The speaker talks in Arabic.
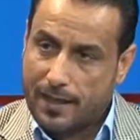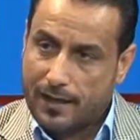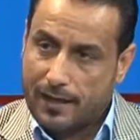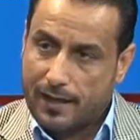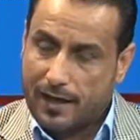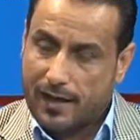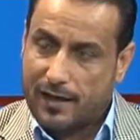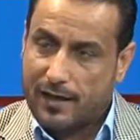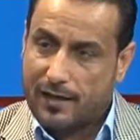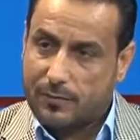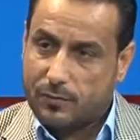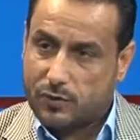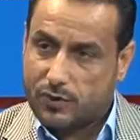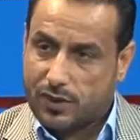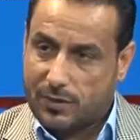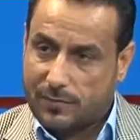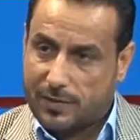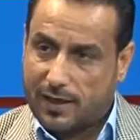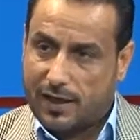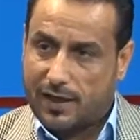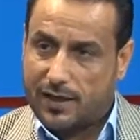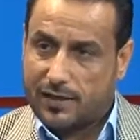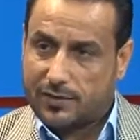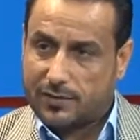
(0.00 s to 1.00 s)
على
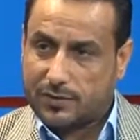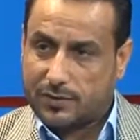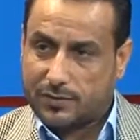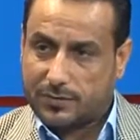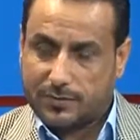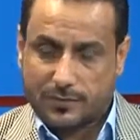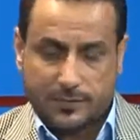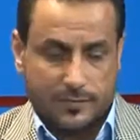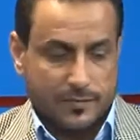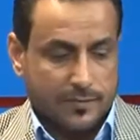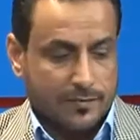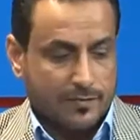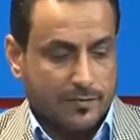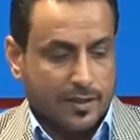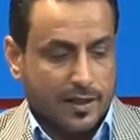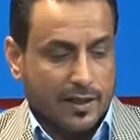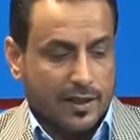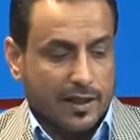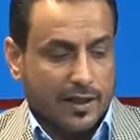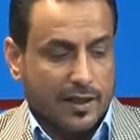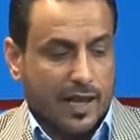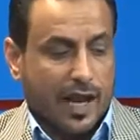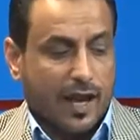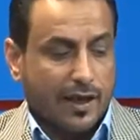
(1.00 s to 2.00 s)
مجتمعاتهم.
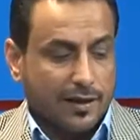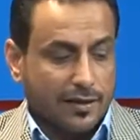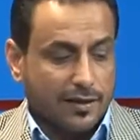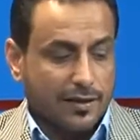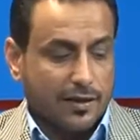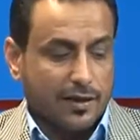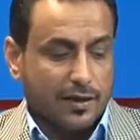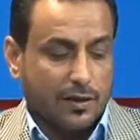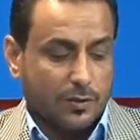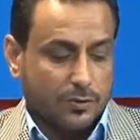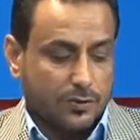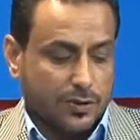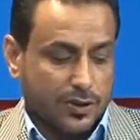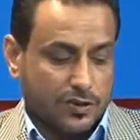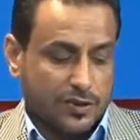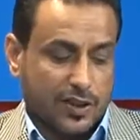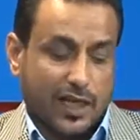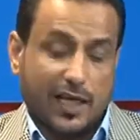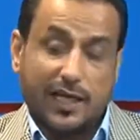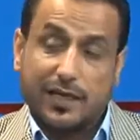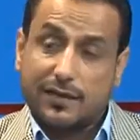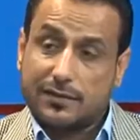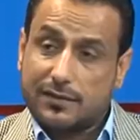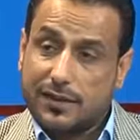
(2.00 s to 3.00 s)
حقيقه لو ترجع
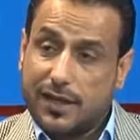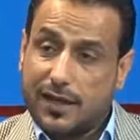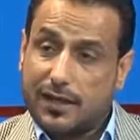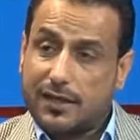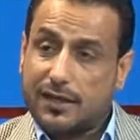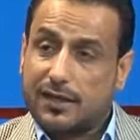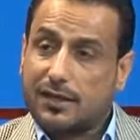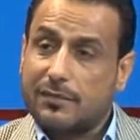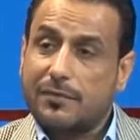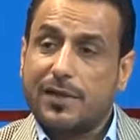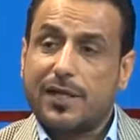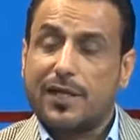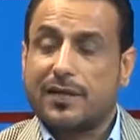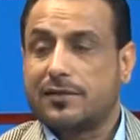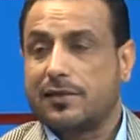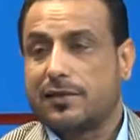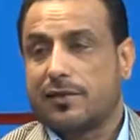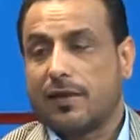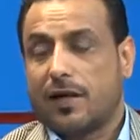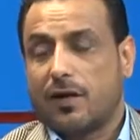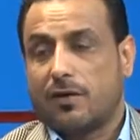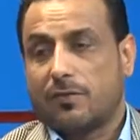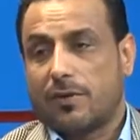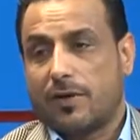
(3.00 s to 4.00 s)
على التاريخ ما راح
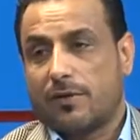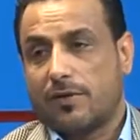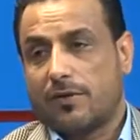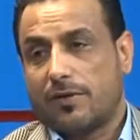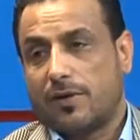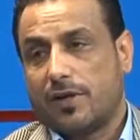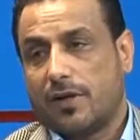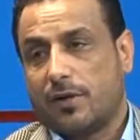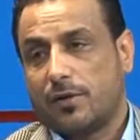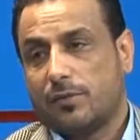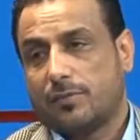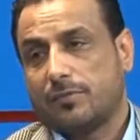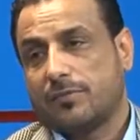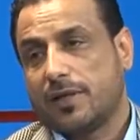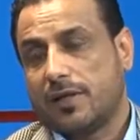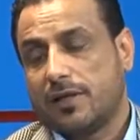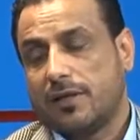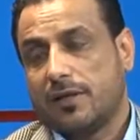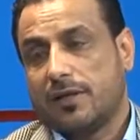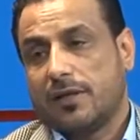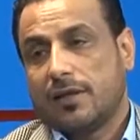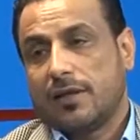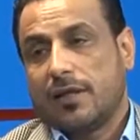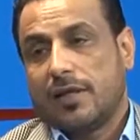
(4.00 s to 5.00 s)
تلقاهم هذول هم
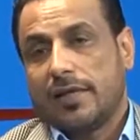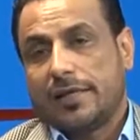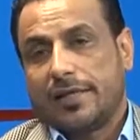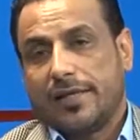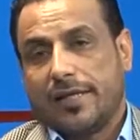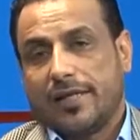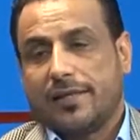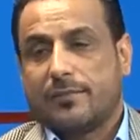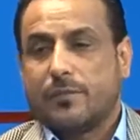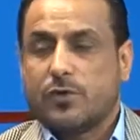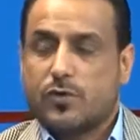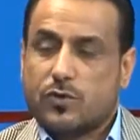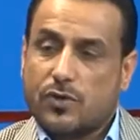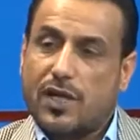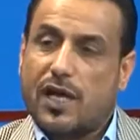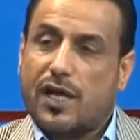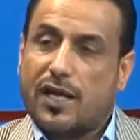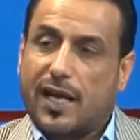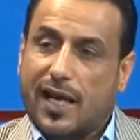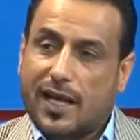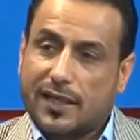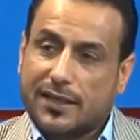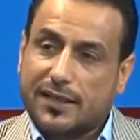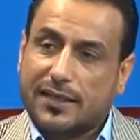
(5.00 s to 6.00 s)
يعني من
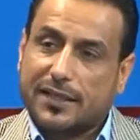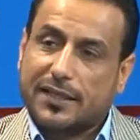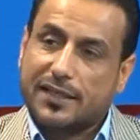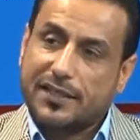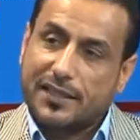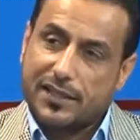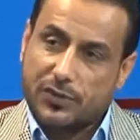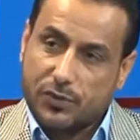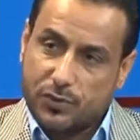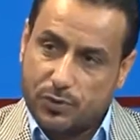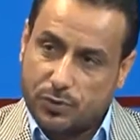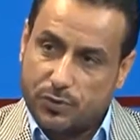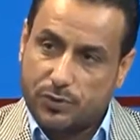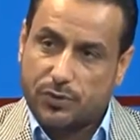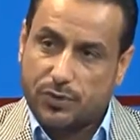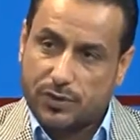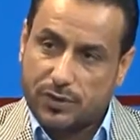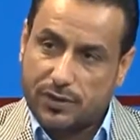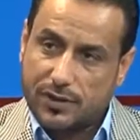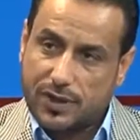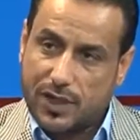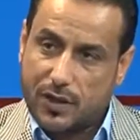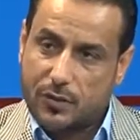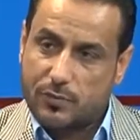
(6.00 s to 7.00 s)
سلاله حقيقيه
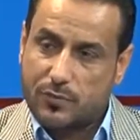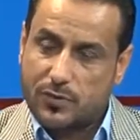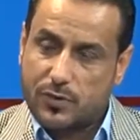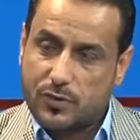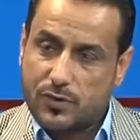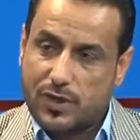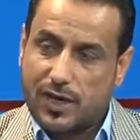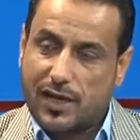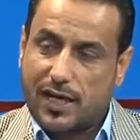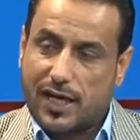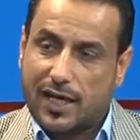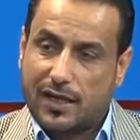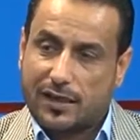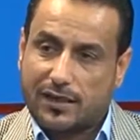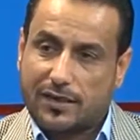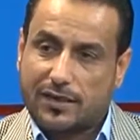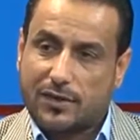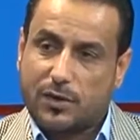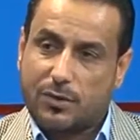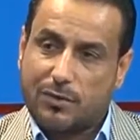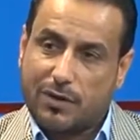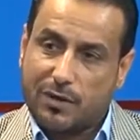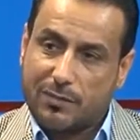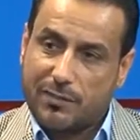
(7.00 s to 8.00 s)
شيوخ او من سلاله
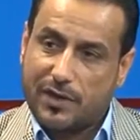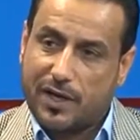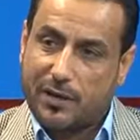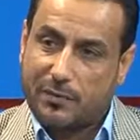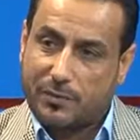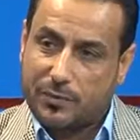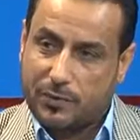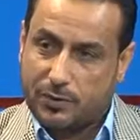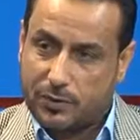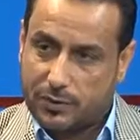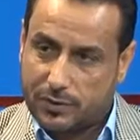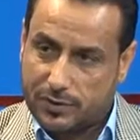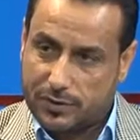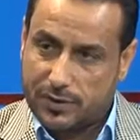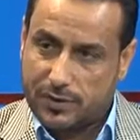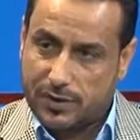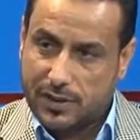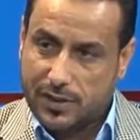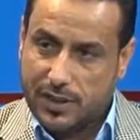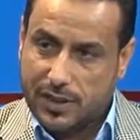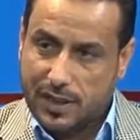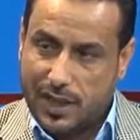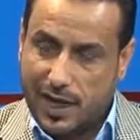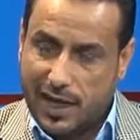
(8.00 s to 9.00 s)
حقيقيه هم ابناء بيوت
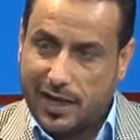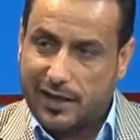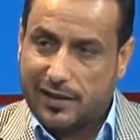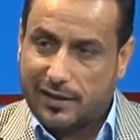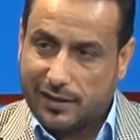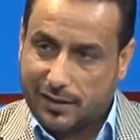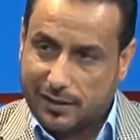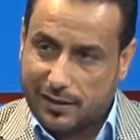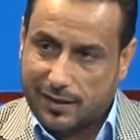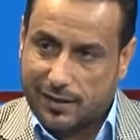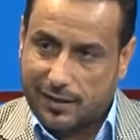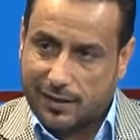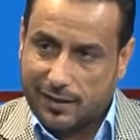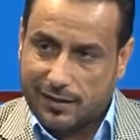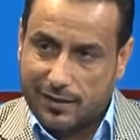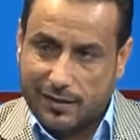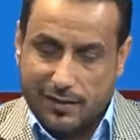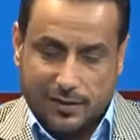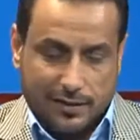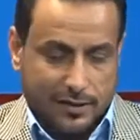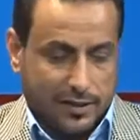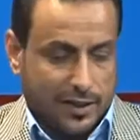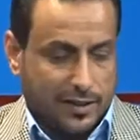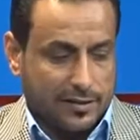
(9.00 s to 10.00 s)
عريقه.
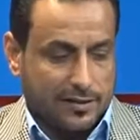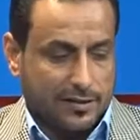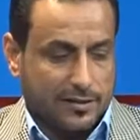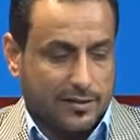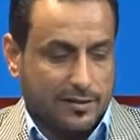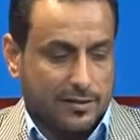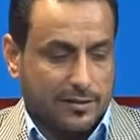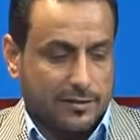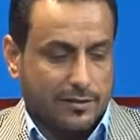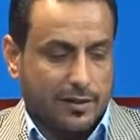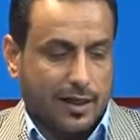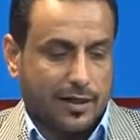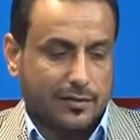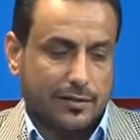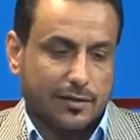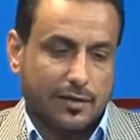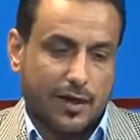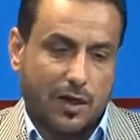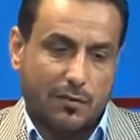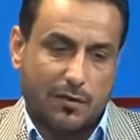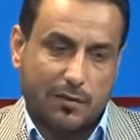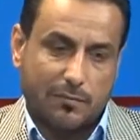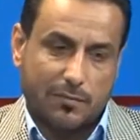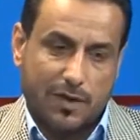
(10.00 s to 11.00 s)
يعني راح
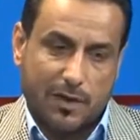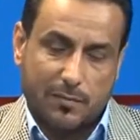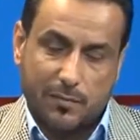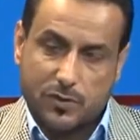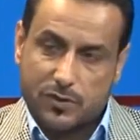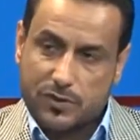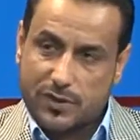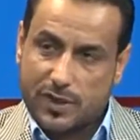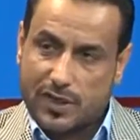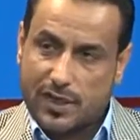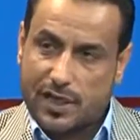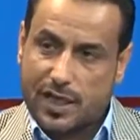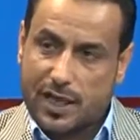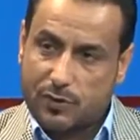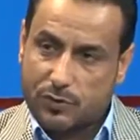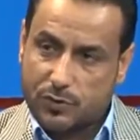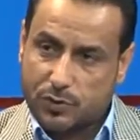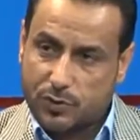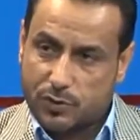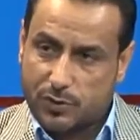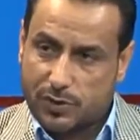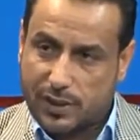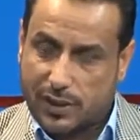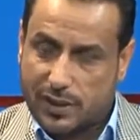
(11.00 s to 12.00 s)
تلقاهم اما مصطنع او
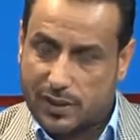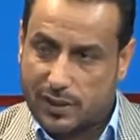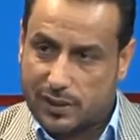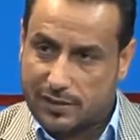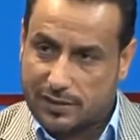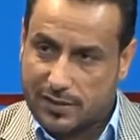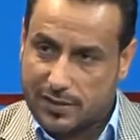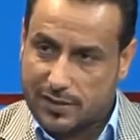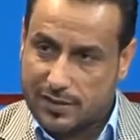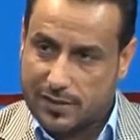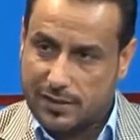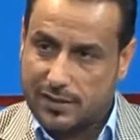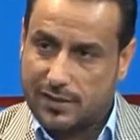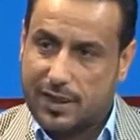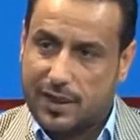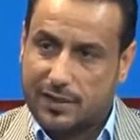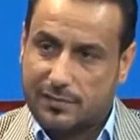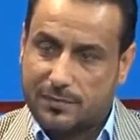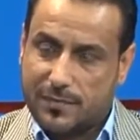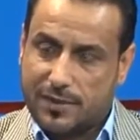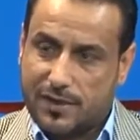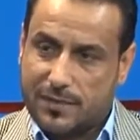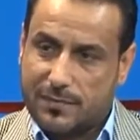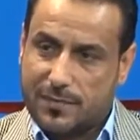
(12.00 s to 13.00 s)
شيوخ
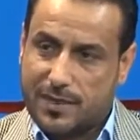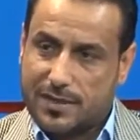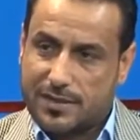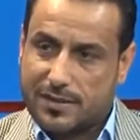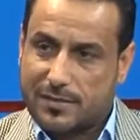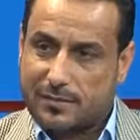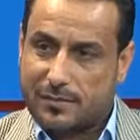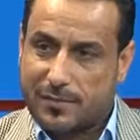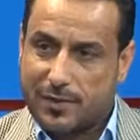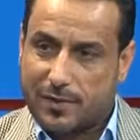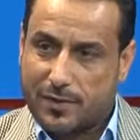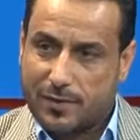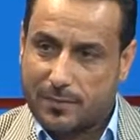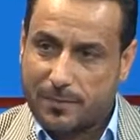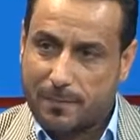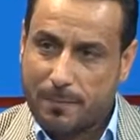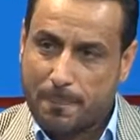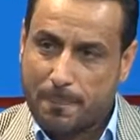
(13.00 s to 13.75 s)
التسعينات مثل ما سموهم